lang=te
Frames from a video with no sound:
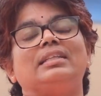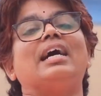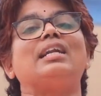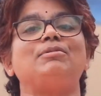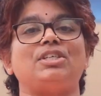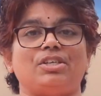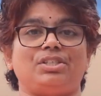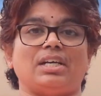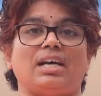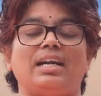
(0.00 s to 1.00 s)
ధ్యానం
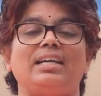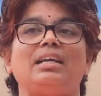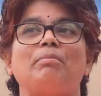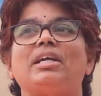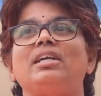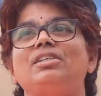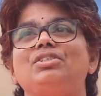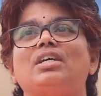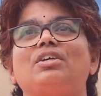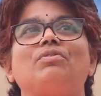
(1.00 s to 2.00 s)
చేయొచ్చా అంటే
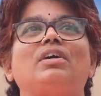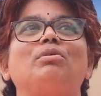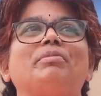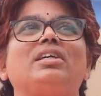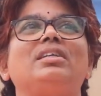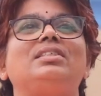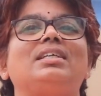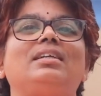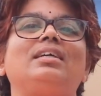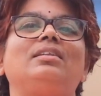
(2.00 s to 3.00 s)
మరణించారు వాళ్ళు
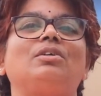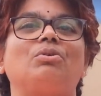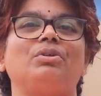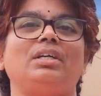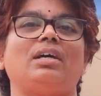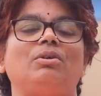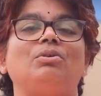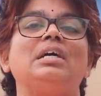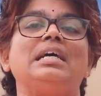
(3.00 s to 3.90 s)
మరణించారండి అందుకు కొన్ని వాళ్ళు